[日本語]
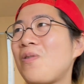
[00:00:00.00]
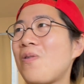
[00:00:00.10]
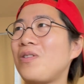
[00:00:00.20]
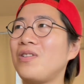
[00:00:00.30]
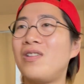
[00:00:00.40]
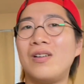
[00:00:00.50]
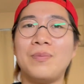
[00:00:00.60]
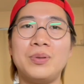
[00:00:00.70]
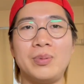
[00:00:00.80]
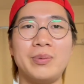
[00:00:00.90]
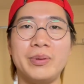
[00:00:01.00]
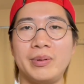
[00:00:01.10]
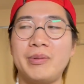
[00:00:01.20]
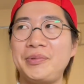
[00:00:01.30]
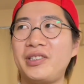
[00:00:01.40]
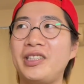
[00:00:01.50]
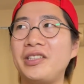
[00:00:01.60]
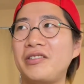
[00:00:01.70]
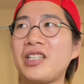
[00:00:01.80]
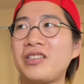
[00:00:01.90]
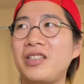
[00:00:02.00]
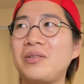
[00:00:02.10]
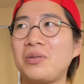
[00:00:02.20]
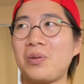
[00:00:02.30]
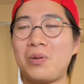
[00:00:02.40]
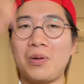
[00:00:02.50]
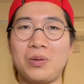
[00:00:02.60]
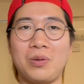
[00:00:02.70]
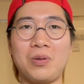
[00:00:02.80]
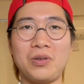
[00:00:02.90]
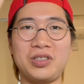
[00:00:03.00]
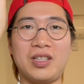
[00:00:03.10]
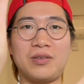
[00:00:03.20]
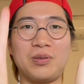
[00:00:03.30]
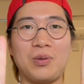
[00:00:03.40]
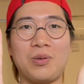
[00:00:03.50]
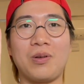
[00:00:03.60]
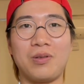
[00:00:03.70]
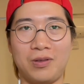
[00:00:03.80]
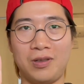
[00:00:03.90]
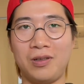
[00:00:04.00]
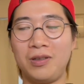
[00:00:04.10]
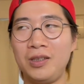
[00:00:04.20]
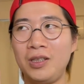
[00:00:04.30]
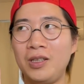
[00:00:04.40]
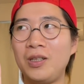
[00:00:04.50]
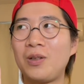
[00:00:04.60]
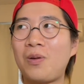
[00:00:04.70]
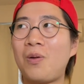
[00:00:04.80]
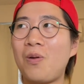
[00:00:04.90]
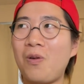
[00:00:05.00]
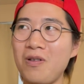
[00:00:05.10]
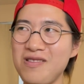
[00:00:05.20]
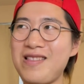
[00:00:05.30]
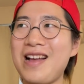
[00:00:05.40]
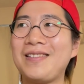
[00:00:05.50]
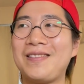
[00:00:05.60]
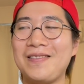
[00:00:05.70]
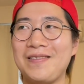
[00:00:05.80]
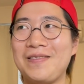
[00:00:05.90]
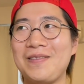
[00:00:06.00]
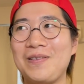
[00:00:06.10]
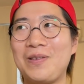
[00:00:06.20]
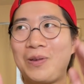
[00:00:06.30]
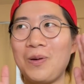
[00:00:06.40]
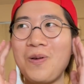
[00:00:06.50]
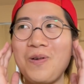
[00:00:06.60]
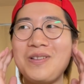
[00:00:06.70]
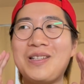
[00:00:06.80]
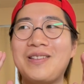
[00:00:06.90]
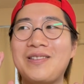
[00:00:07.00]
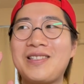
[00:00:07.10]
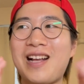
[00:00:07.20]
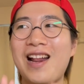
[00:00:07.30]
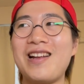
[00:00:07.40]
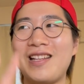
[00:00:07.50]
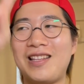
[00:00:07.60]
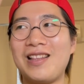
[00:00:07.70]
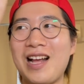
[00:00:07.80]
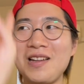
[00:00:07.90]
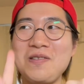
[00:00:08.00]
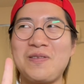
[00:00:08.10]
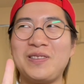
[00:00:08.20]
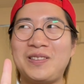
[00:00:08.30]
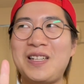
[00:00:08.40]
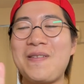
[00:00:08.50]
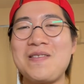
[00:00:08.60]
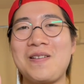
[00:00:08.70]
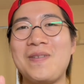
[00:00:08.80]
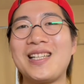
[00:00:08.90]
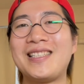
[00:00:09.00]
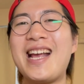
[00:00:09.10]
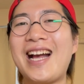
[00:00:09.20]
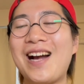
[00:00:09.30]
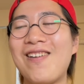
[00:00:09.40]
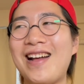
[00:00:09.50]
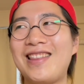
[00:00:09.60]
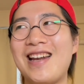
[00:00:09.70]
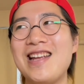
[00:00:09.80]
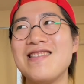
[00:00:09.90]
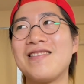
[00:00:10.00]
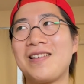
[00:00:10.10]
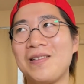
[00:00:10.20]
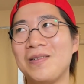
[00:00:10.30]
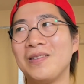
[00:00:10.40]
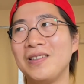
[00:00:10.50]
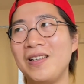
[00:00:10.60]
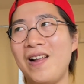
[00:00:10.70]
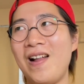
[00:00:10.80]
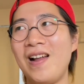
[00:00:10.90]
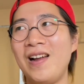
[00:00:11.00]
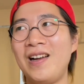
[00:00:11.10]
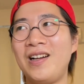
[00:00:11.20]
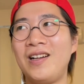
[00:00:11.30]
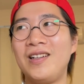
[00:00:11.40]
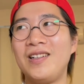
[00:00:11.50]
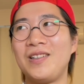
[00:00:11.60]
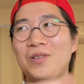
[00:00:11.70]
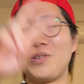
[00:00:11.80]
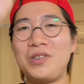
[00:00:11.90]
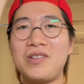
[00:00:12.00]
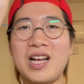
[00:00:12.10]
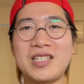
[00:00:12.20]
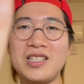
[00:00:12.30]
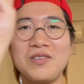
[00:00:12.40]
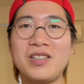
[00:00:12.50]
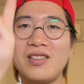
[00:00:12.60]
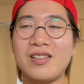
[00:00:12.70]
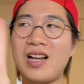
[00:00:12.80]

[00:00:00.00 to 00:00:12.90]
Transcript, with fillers: このブブブブブって揺らしていくところと下ろしていくところの、ここのダンス、どこに力入れて何をすればいいのかまだ正解が分かってないんですけど、この揺らしの質